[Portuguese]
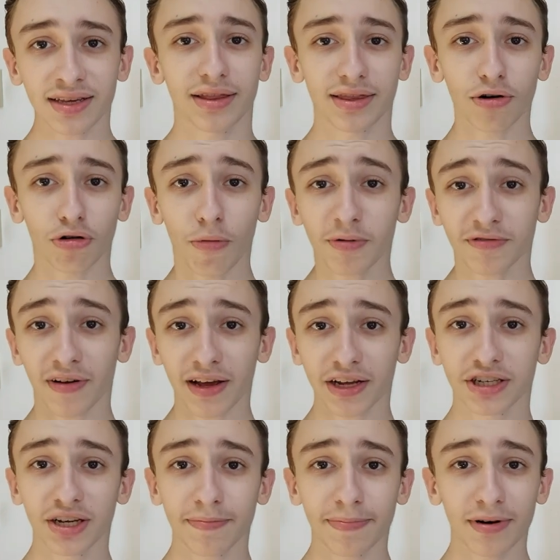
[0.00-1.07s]
Então cubos
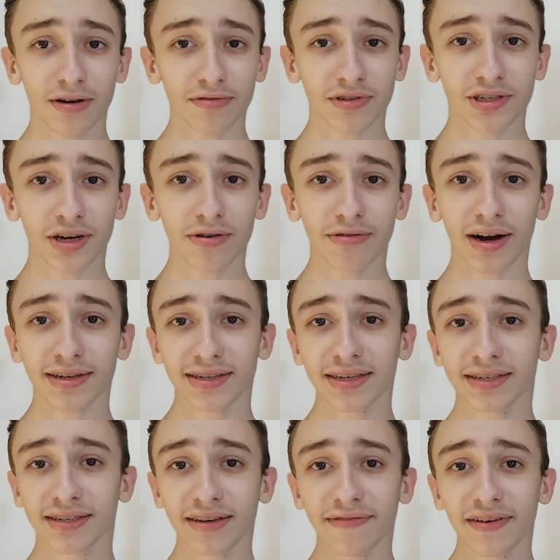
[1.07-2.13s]
flagship não são
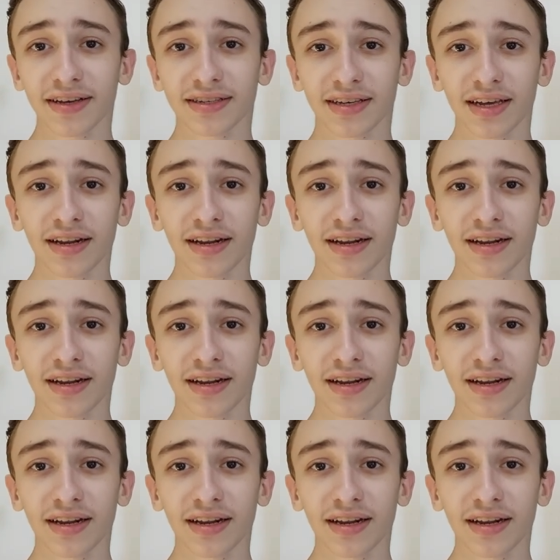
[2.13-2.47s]
acessíveis